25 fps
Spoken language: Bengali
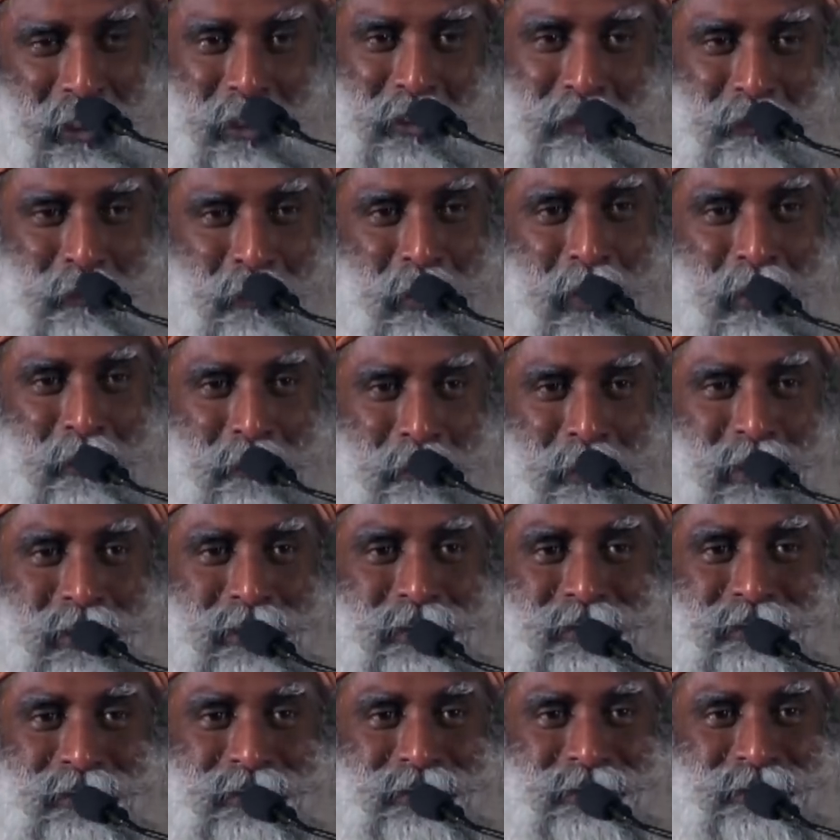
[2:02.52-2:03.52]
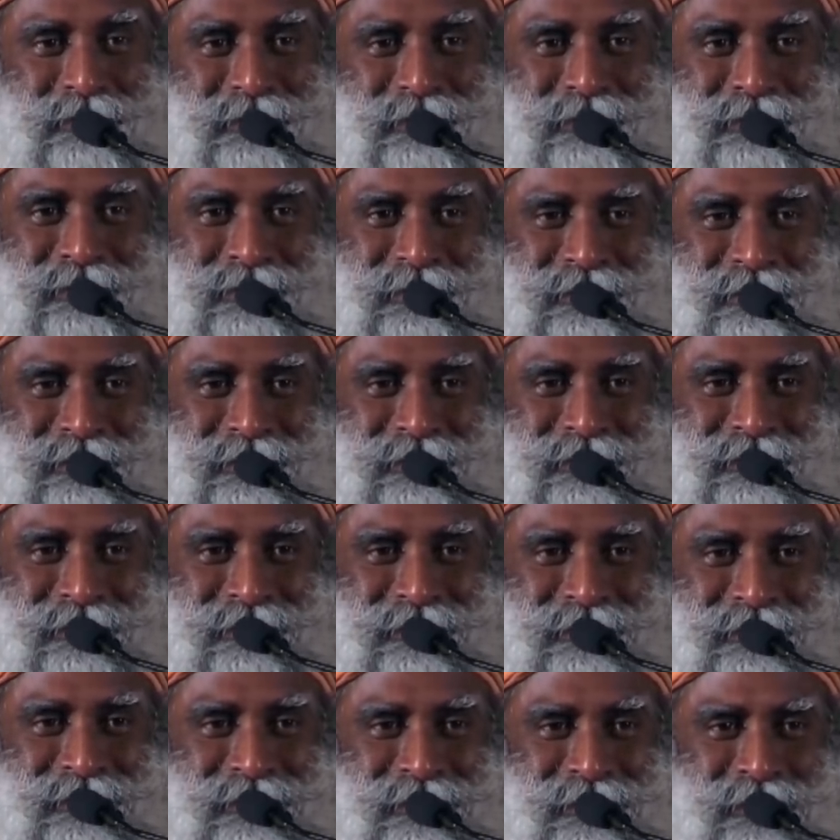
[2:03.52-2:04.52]
কি আরো ভালো হাঁটতে পারবেন
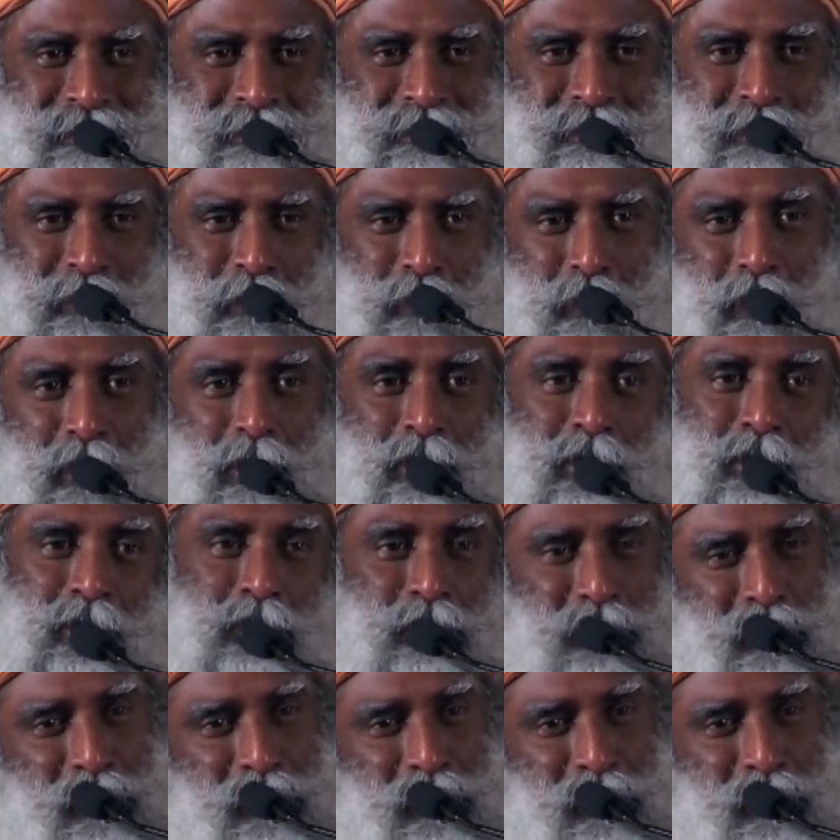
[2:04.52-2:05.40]
সোল কোন